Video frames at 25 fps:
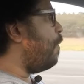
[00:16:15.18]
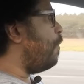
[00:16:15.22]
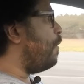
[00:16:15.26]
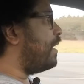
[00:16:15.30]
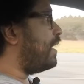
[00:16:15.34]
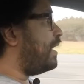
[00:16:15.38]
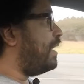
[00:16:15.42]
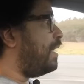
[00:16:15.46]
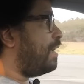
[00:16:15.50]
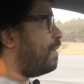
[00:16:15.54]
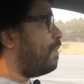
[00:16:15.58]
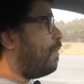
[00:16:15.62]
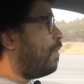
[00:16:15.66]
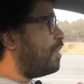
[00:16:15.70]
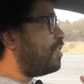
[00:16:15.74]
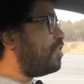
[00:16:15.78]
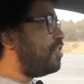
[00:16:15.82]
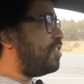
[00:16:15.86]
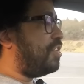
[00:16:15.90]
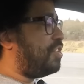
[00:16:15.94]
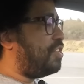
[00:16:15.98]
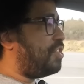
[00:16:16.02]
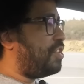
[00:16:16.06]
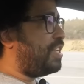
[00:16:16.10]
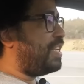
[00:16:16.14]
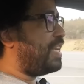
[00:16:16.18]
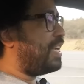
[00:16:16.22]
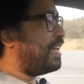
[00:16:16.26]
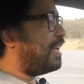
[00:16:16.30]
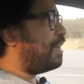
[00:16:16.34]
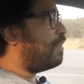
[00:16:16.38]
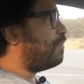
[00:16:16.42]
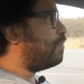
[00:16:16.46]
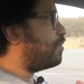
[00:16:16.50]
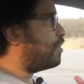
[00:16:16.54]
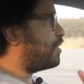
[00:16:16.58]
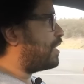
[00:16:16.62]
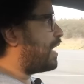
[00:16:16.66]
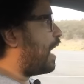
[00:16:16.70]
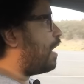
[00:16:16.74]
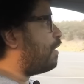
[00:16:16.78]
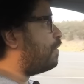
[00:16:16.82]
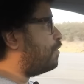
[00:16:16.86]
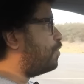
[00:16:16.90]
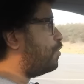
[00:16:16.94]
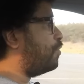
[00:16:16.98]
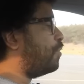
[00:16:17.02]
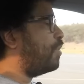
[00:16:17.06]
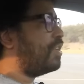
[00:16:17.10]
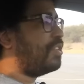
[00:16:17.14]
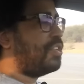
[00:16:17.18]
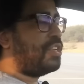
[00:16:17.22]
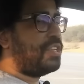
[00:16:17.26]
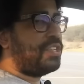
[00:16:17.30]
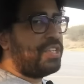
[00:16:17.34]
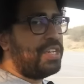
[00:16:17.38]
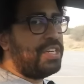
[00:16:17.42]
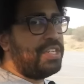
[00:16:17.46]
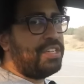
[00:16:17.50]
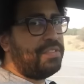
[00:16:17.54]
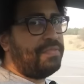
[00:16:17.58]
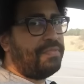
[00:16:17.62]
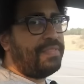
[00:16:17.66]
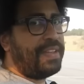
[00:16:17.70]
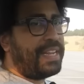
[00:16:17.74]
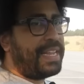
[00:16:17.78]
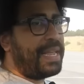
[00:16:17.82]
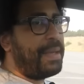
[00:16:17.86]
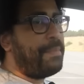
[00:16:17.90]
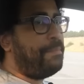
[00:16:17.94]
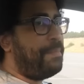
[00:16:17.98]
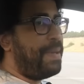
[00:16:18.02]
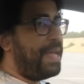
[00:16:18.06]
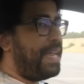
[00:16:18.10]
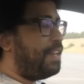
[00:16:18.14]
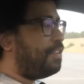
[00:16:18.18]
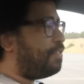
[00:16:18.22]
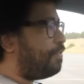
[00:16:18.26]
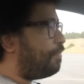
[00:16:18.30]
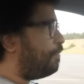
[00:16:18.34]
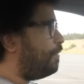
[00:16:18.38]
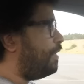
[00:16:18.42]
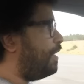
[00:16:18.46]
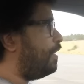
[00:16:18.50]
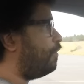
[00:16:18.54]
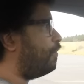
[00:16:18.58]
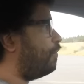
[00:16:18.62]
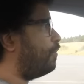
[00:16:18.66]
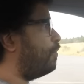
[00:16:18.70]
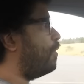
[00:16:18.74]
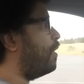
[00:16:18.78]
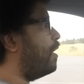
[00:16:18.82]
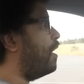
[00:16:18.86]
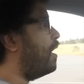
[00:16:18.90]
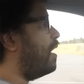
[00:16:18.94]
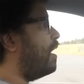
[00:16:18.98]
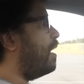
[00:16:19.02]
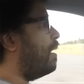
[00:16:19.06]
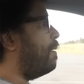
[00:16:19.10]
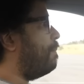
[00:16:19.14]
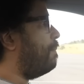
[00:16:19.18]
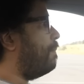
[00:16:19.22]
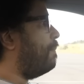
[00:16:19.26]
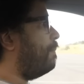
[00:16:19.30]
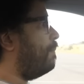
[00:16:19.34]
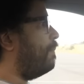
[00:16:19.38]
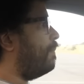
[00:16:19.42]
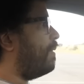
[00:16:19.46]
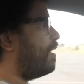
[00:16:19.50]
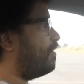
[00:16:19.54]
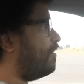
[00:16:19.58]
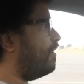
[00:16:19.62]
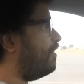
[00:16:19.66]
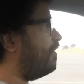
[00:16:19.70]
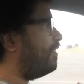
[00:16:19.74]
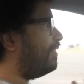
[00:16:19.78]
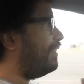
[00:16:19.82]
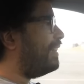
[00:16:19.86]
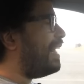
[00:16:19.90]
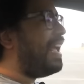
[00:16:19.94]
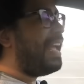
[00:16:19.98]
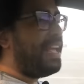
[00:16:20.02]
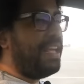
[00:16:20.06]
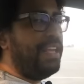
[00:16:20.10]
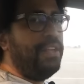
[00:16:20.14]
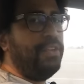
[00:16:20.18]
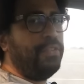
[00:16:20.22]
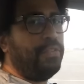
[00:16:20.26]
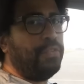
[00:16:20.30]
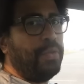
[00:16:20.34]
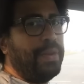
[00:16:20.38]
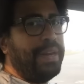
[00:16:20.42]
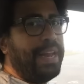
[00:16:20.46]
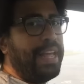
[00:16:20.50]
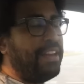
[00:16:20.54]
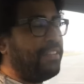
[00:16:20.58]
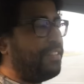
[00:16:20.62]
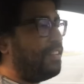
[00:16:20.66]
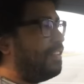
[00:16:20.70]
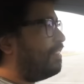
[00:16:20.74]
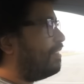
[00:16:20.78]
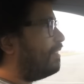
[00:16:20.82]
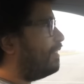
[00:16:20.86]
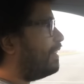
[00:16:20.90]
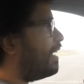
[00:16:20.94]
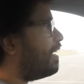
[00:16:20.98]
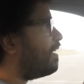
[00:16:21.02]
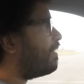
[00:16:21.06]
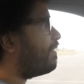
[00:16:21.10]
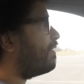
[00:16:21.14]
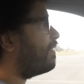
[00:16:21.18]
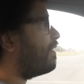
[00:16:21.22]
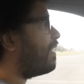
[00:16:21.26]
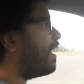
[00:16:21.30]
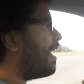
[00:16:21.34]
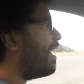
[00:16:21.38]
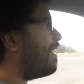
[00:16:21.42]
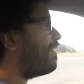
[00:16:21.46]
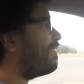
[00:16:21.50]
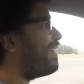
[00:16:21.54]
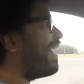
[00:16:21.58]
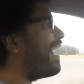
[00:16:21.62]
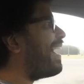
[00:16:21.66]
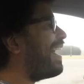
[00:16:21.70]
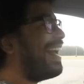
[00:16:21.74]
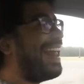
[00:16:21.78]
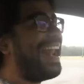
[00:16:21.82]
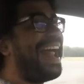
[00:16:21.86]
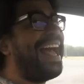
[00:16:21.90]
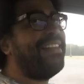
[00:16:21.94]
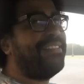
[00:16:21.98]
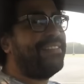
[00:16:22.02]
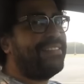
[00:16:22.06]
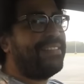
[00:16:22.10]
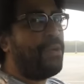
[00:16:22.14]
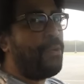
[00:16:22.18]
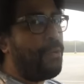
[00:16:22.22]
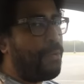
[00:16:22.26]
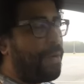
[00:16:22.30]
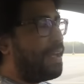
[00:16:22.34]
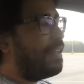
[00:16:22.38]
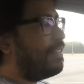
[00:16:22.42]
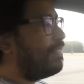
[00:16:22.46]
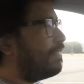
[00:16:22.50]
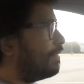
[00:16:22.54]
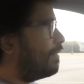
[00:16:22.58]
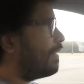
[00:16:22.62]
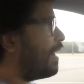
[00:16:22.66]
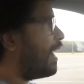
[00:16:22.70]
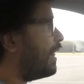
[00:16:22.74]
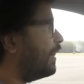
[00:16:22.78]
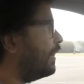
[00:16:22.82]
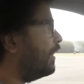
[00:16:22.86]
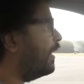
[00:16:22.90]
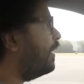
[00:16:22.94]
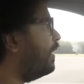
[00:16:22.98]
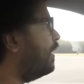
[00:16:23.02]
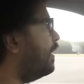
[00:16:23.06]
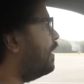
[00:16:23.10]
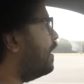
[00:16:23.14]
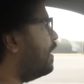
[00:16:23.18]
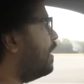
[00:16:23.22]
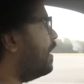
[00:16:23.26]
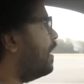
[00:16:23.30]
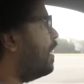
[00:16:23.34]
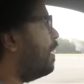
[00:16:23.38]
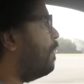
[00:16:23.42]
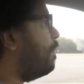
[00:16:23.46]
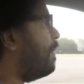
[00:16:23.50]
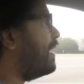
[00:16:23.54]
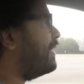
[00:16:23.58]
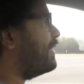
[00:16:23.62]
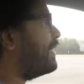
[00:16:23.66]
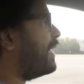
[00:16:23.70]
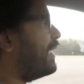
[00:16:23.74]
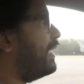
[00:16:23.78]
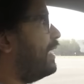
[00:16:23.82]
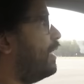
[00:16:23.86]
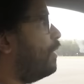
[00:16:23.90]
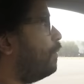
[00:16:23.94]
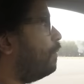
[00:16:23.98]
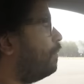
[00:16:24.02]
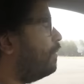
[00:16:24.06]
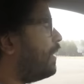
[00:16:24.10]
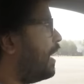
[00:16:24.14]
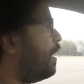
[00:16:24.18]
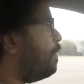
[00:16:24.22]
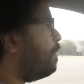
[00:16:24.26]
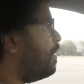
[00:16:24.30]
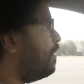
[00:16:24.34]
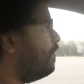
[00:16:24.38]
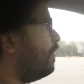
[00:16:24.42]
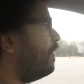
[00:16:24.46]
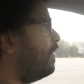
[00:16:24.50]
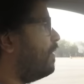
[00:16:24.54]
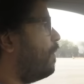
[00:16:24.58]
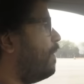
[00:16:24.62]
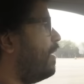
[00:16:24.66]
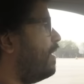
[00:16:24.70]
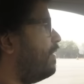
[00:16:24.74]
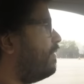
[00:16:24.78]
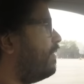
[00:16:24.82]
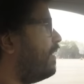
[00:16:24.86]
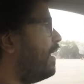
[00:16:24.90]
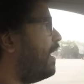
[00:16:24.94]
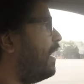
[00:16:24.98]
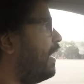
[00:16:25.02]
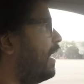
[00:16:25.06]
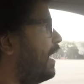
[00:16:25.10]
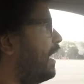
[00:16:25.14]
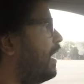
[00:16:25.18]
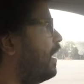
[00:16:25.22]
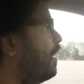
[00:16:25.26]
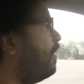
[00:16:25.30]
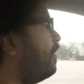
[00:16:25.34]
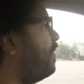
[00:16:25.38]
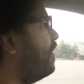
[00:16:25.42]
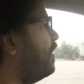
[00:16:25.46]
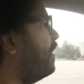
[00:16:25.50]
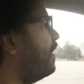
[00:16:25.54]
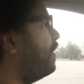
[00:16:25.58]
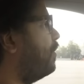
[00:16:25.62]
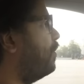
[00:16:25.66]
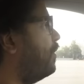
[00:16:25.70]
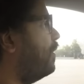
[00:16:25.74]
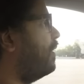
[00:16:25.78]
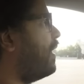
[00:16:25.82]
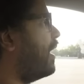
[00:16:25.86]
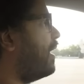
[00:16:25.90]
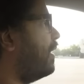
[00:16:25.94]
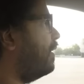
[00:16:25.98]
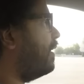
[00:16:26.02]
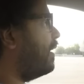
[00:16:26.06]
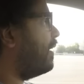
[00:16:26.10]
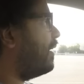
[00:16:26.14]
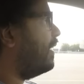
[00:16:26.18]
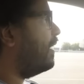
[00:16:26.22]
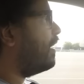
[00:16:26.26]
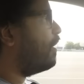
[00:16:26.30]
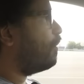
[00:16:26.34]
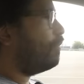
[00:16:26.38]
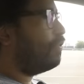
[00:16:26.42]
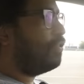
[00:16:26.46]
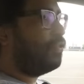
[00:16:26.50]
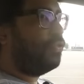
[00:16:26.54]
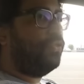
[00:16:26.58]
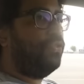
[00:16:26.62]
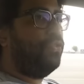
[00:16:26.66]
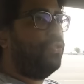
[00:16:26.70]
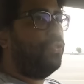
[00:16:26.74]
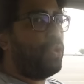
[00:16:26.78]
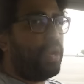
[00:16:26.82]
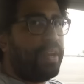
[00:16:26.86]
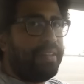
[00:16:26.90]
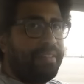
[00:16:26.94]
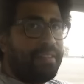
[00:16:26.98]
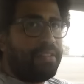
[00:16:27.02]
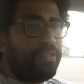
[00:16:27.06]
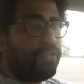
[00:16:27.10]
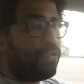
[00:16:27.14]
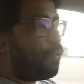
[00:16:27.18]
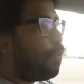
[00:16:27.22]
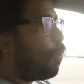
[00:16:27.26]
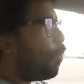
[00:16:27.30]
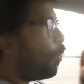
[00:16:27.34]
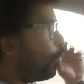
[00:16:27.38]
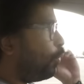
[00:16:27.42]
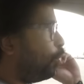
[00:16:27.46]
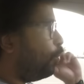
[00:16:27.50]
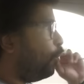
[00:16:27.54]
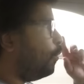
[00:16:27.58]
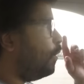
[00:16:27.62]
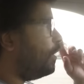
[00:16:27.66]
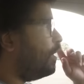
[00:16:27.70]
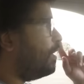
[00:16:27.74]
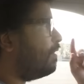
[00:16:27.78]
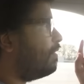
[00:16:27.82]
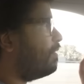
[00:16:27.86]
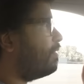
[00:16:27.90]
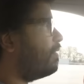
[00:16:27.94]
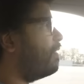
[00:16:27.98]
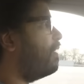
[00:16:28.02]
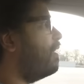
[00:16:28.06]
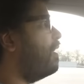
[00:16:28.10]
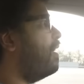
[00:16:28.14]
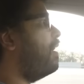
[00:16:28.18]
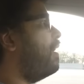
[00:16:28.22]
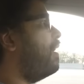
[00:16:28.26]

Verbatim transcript: o que hoje em dia, né, nos carros de hoje, a gente vê que é bem difícil a gente ter isso, né? A gente ter essa, essa graça alcançada. Mas aqui eu tenho uma visão excelente da, da, das, de todas as colunas,